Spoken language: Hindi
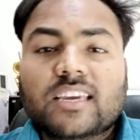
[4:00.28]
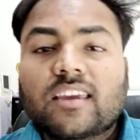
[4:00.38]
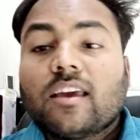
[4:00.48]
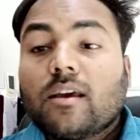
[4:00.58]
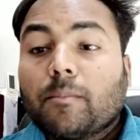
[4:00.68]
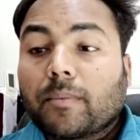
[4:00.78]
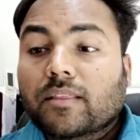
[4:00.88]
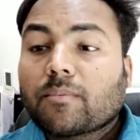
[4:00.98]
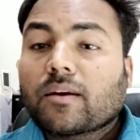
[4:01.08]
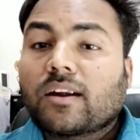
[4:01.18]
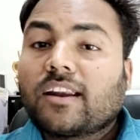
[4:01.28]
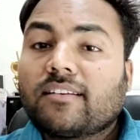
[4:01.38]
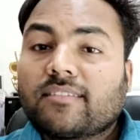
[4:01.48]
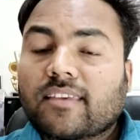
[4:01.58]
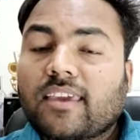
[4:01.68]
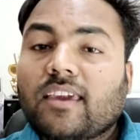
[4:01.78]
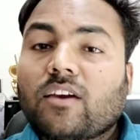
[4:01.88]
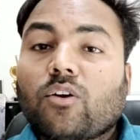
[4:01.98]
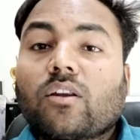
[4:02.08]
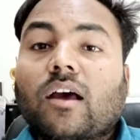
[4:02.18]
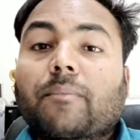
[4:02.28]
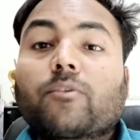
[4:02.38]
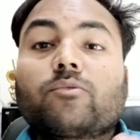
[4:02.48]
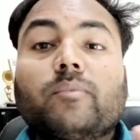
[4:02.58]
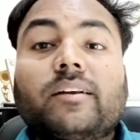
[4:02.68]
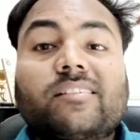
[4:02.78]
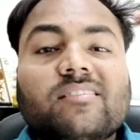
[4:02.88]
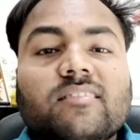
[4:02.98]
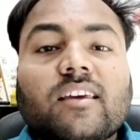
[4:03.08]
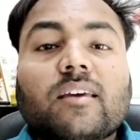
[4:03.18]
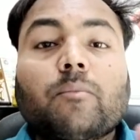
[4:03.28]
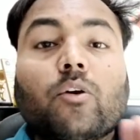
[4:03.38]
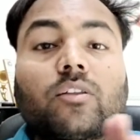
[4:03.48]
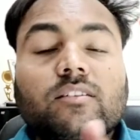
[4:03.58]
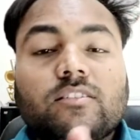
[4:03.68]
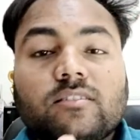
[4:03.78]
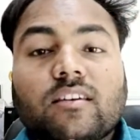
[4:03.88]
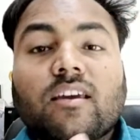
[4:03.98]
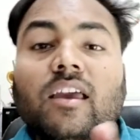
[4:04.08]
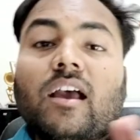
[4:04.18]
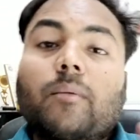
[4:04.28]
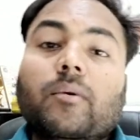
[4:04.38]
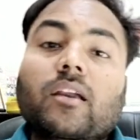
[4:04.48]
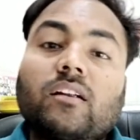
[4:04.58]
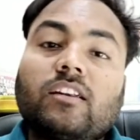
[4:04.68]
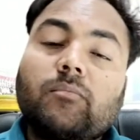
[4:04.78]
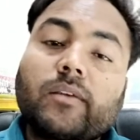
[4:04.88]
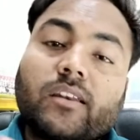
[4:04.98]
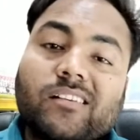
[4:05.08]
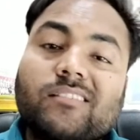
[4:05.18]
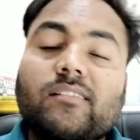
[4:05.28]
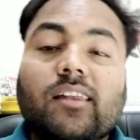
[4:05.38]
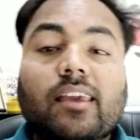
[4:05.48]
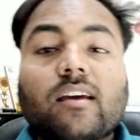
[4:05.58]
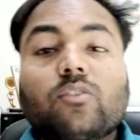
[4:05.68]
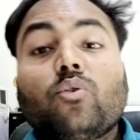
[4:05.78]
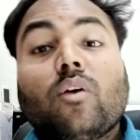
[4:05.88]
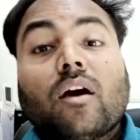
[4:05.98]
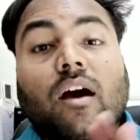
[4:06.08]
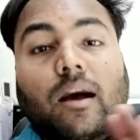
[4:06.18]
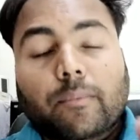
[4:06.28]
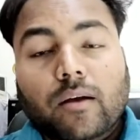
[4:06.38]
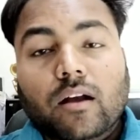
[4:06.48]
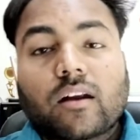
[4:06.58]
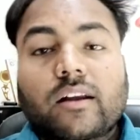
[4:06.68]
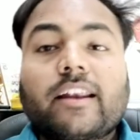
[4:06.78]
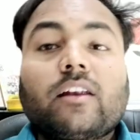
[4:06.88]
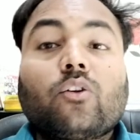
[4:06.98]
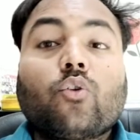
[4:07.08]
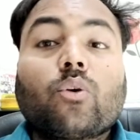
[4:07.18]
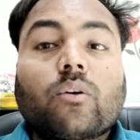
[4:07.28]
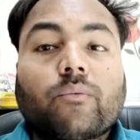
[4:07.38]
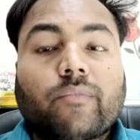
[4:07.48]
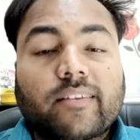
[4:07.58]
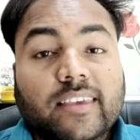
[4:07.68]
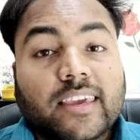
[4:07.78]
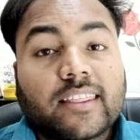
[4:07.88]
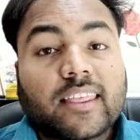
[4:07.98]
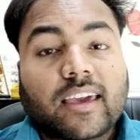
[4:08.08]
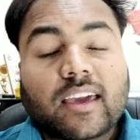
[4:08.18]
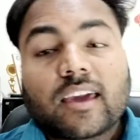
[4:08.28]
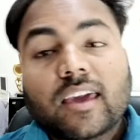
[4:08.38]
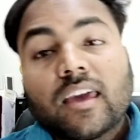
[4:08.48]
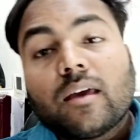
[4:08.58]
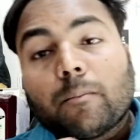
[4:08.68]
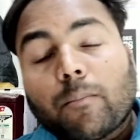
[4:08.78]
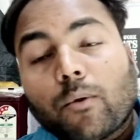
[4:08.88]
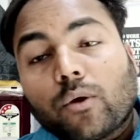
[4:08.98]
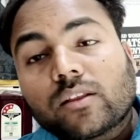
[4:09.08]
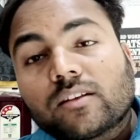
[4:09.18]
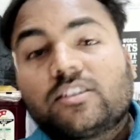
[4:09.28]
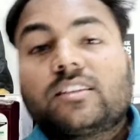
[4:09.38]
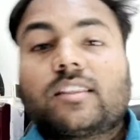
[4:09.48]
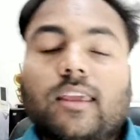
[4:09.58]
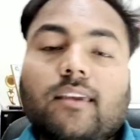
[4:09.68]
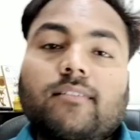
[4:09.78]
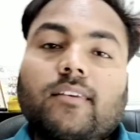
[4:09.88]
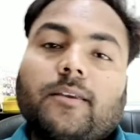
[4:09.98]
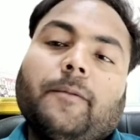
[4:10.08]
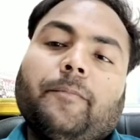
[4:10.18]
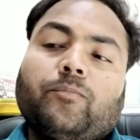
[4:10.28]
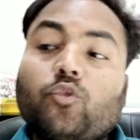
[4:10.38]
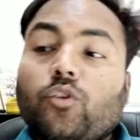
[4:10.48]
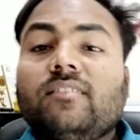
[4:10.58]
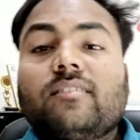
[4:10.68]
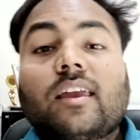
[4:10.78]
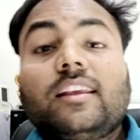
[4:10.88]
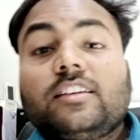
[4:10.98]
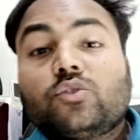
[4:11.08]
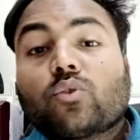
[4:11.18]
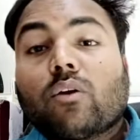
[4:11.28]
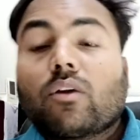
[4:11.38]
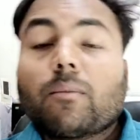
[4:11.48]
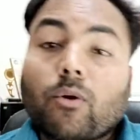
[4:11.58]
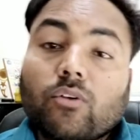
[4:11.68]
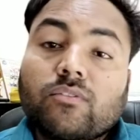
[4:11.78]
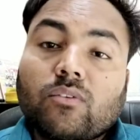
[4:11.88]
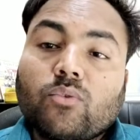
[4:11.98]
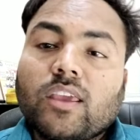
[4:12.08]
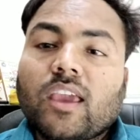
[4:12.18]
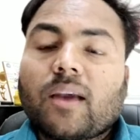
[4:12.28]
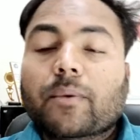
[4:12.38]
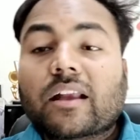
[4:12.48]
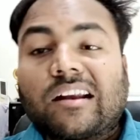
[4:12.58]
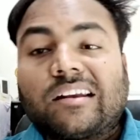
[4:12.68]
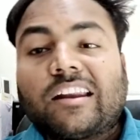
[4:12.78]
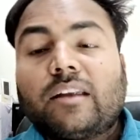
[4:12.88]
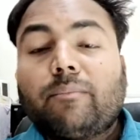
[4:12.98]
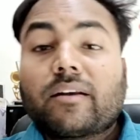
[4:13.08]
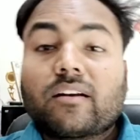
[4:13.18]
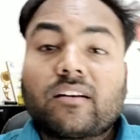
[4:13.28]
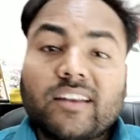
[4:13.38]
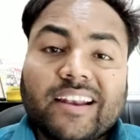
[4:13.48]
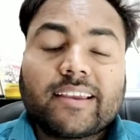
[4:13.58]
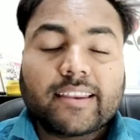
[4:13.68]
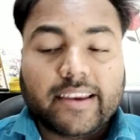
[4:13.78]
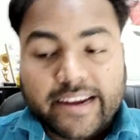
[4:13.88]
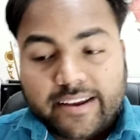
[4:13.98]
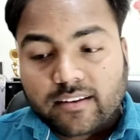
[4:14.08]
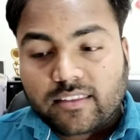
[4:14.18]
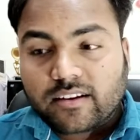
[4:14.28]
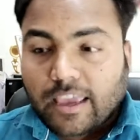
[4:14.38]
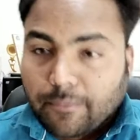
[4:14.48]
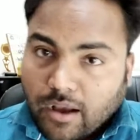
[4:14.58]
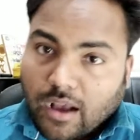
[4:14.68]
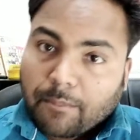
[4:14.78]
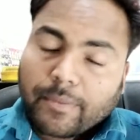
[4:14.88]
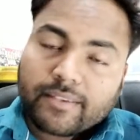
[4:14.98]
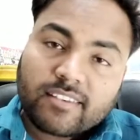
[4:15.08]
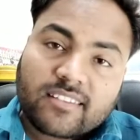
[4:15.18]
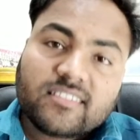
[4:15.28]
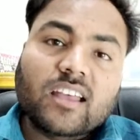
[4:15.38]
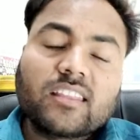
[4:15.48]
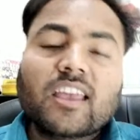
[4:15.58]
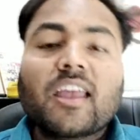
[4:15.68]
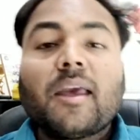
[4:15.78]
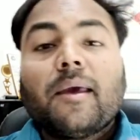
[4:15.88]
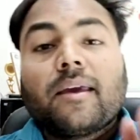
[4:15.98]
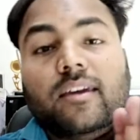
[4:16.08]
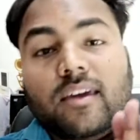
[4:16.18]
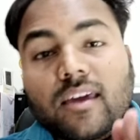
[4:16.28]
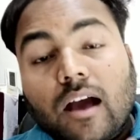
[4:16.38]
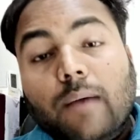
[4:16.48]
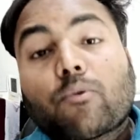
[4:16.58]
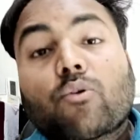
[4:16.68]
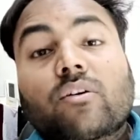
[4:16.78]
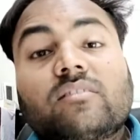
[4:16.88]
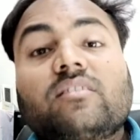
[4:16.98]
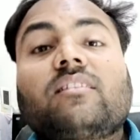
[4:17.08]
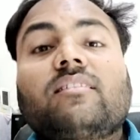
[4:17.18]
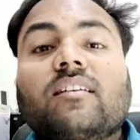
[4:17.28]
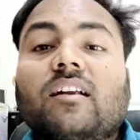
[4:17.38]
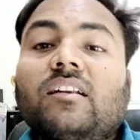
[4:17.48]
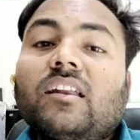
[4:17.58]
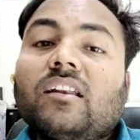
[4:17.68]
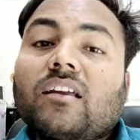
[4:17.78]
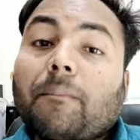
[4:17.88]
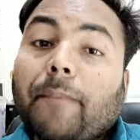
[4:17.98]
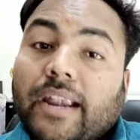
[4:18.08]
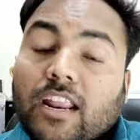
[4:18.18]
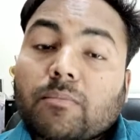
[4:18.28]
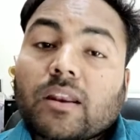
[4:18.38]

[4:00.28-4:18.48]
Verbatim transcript: की मतलब कंटेंट सही है और आपके उसमें ट्रस्ट है बहुत अच्छे से आपके कंटेंट में ट्रस्ट रहेगा तो आपका कंटेंट लोग वैसे ही देखेंगे बहुत अच्छे तरीके से तो इन सारी चीज़ों का होना बहुत ज़रूरी है आपके कंटेंट में कंटेंट क्रिएट करते टाइम आप विशेष ध्यान दें कि आपको किस तरह से कंटेंट का पैटर्न